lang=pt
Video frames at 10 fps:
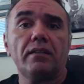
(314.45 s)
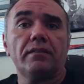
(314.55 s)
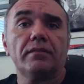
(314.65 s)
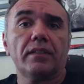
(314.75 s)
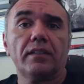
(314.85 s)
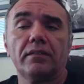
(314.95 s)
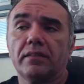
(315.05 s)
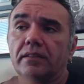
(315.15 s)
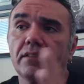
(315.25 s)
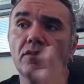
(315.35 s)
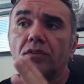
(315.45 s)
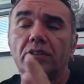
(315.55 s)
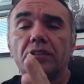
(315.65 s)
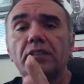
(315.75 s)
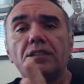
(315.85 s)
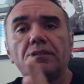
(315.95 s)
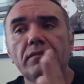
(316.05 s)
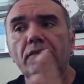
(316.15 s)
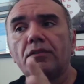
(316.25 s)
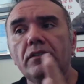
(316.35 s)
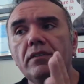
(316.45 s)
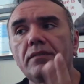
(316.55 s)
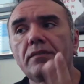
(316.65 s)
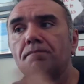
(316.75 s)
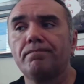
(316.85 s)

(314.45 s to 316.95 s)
entendeu? Essas coisas sim coisas